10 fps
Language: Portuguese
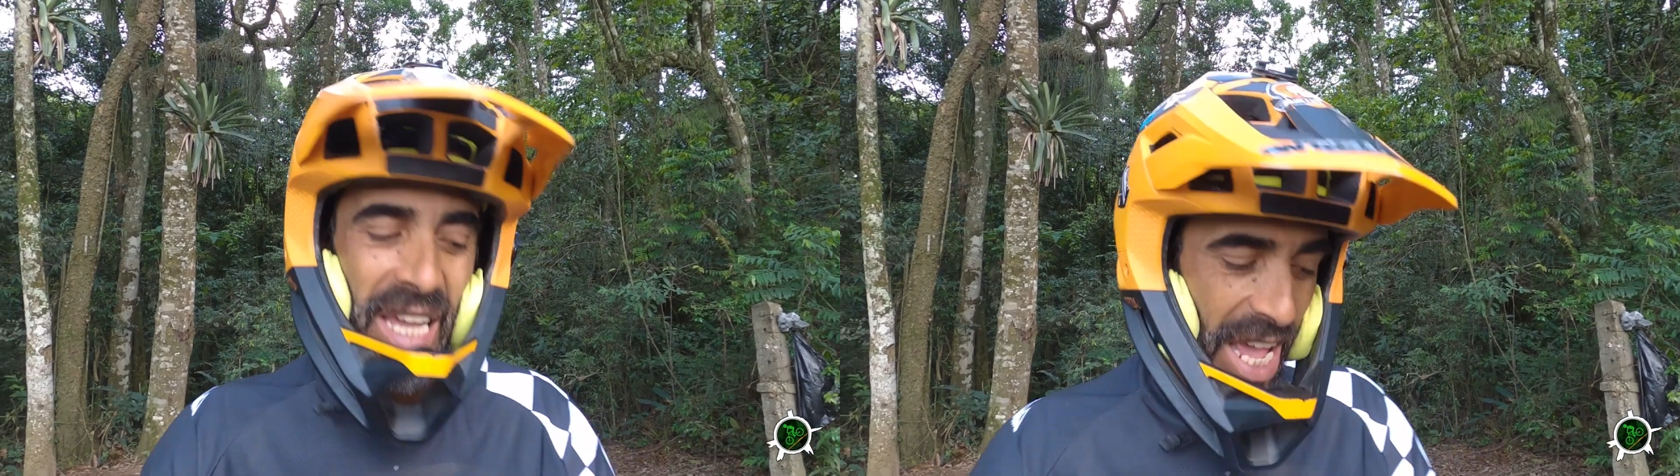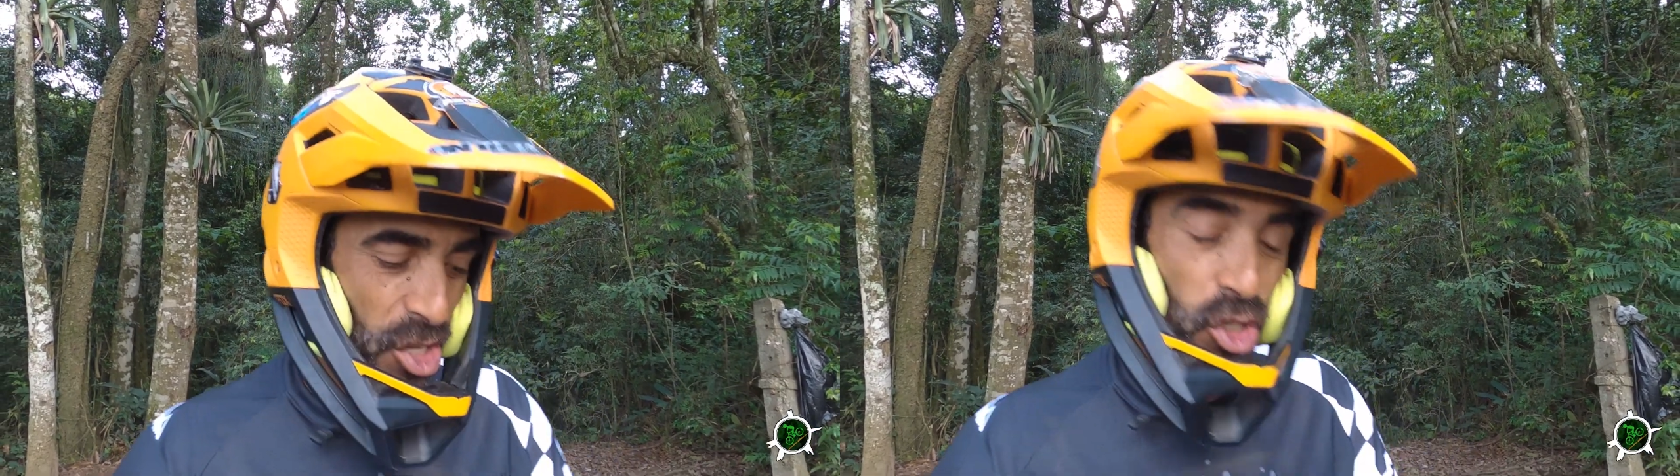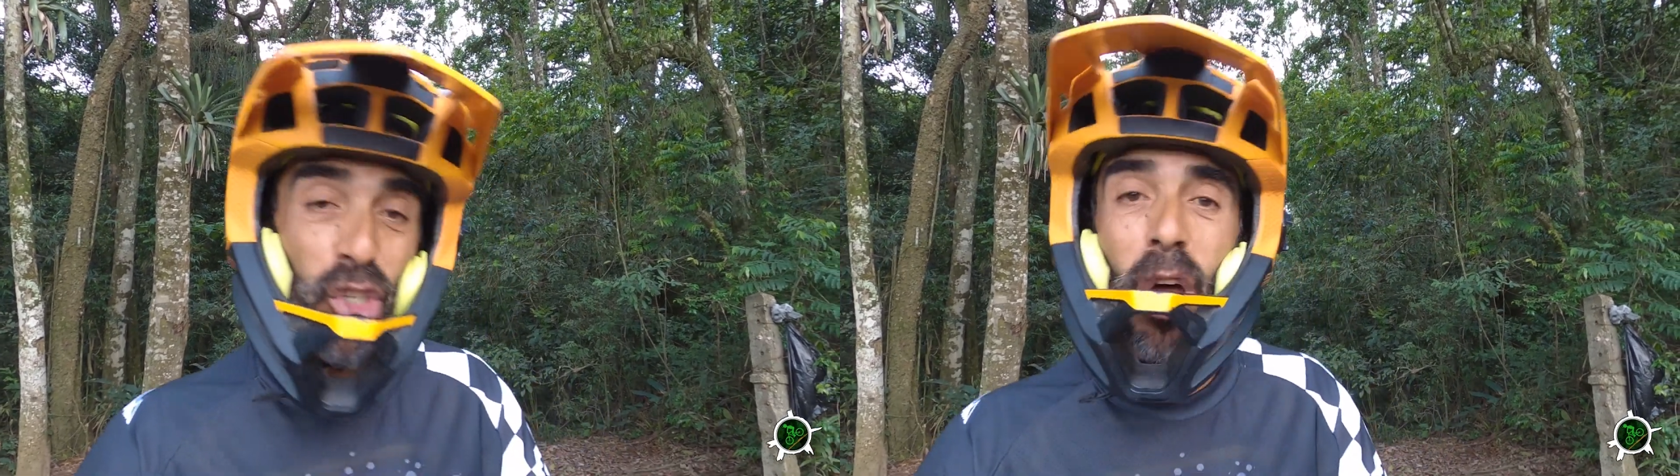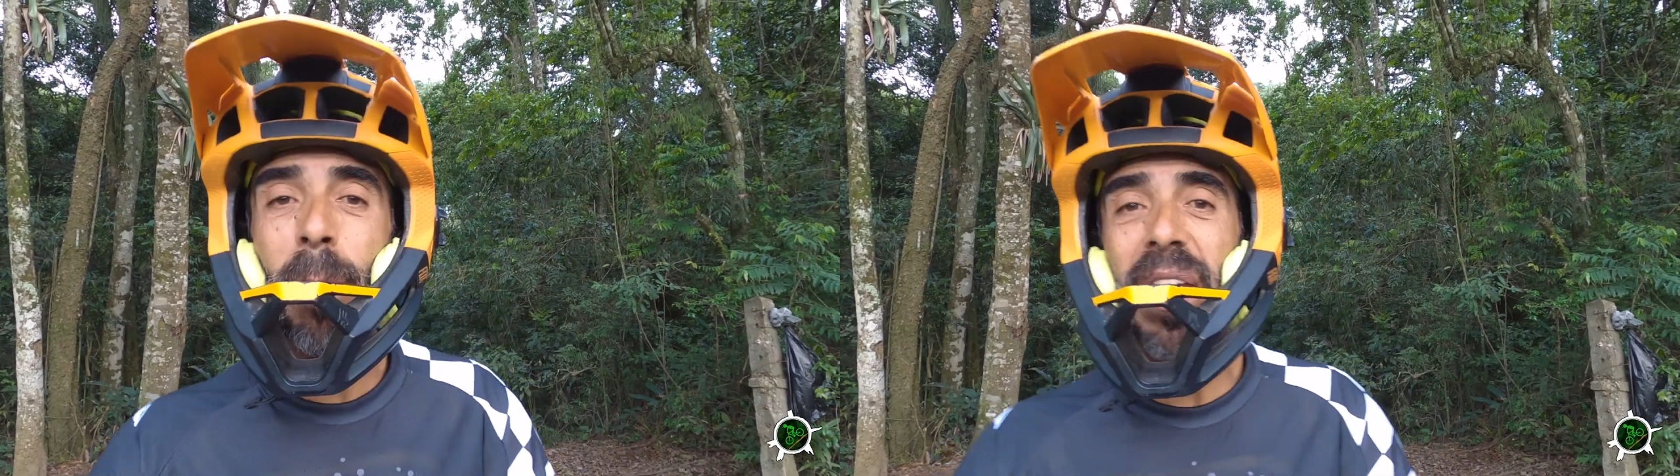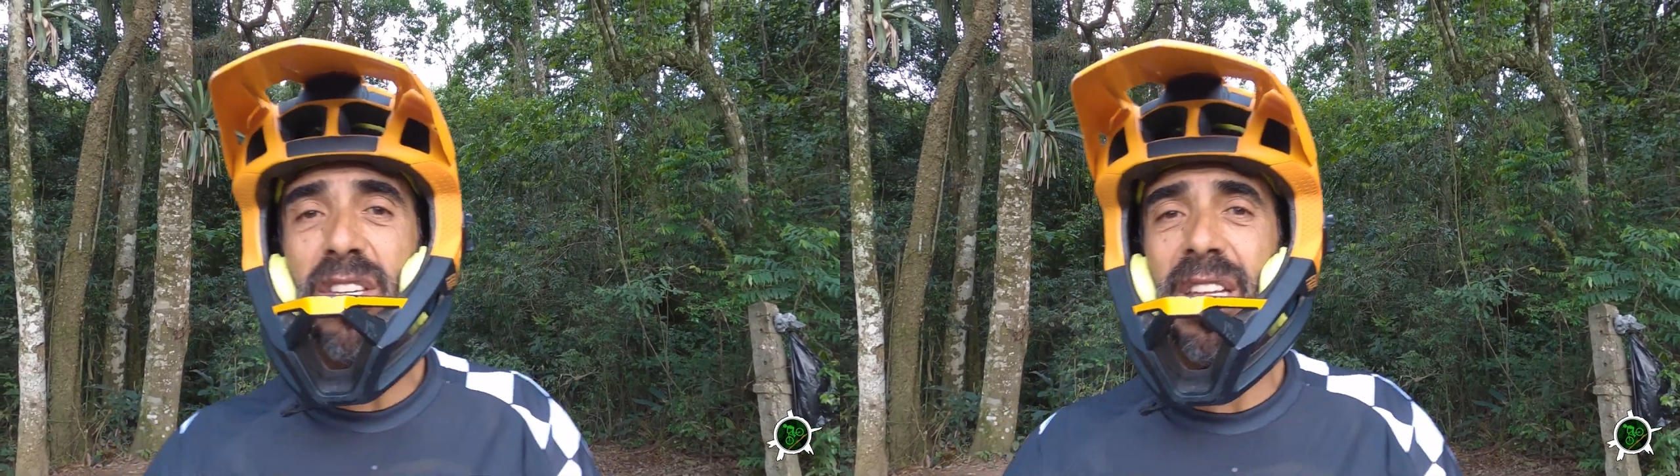É só
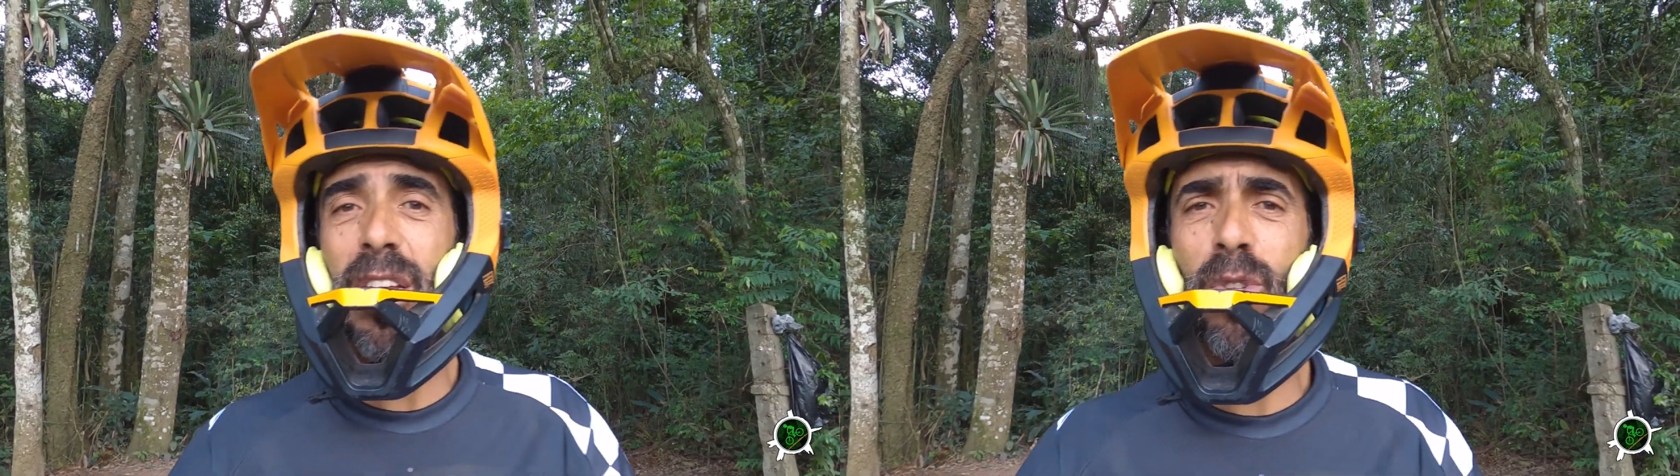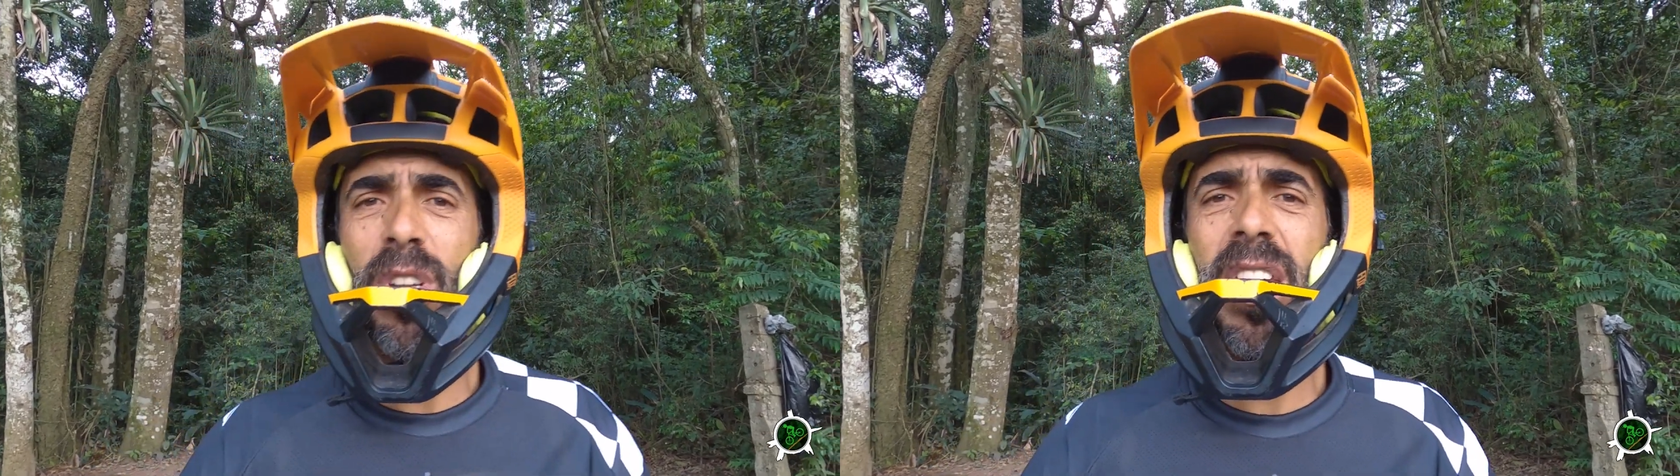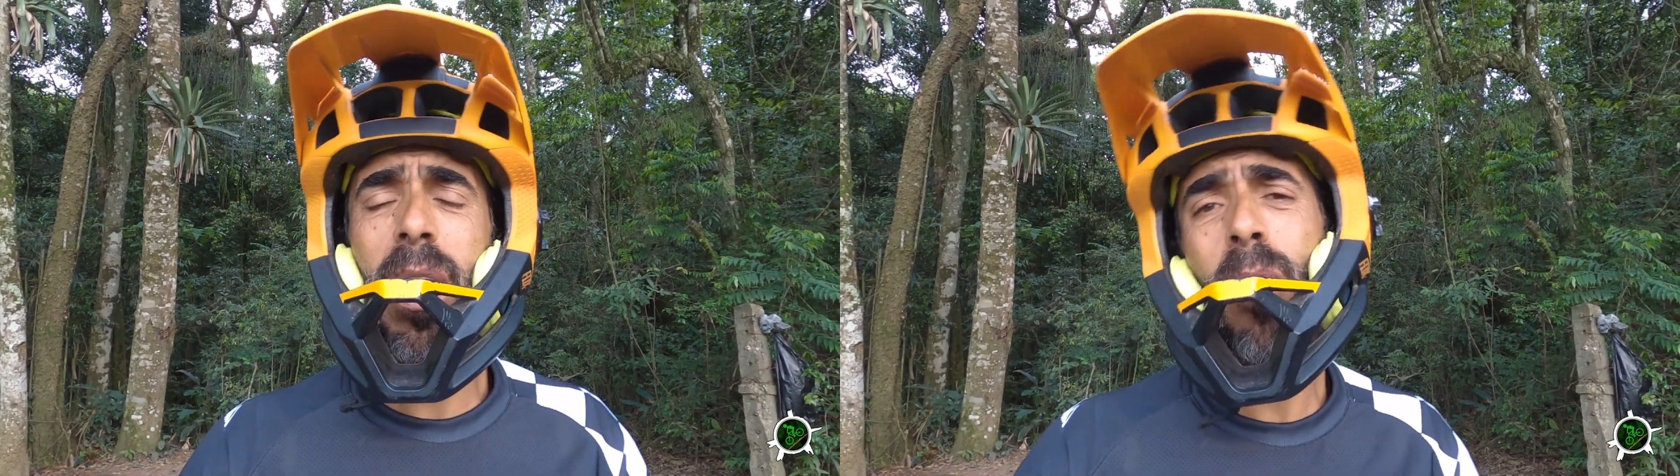para diretoria.